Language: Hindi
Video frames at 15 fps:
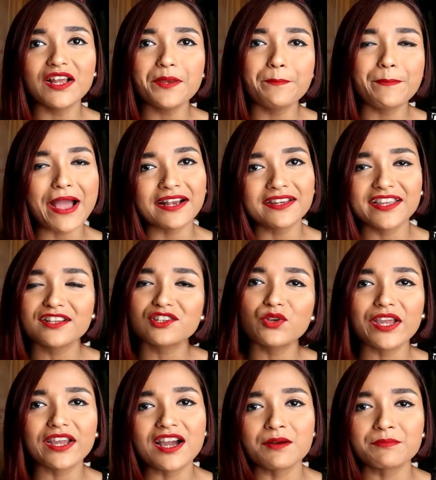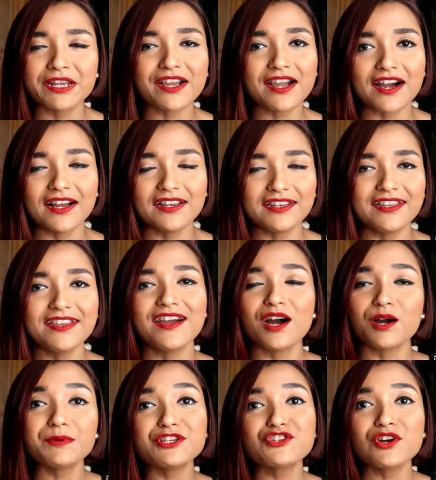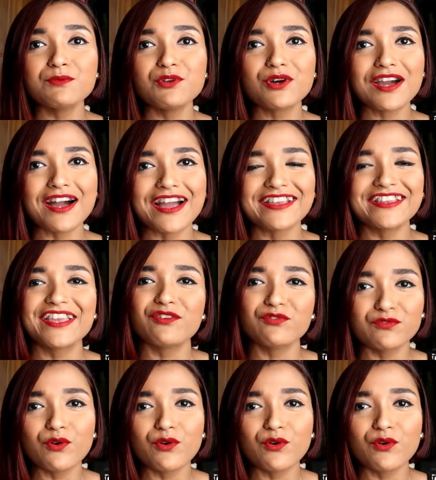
वाली पैनकेक तो एक हमने खा ली अभी जो हम लोग खाएंगे